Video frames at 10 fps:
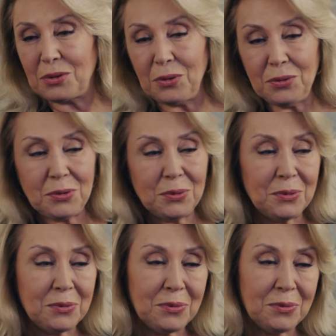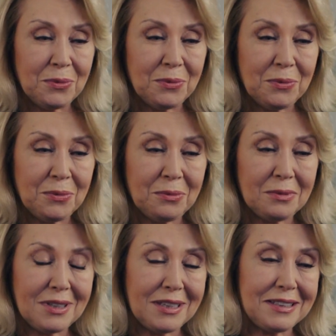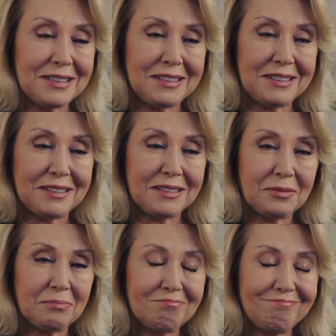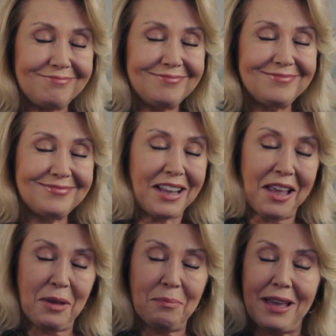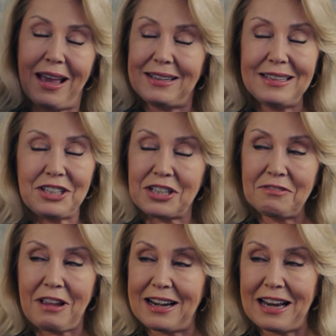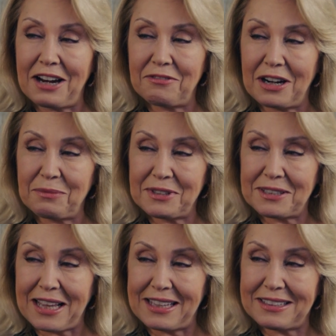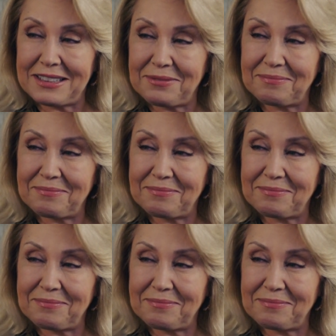Götürdün, getirdin. Meğer ne cevherler varmış sende.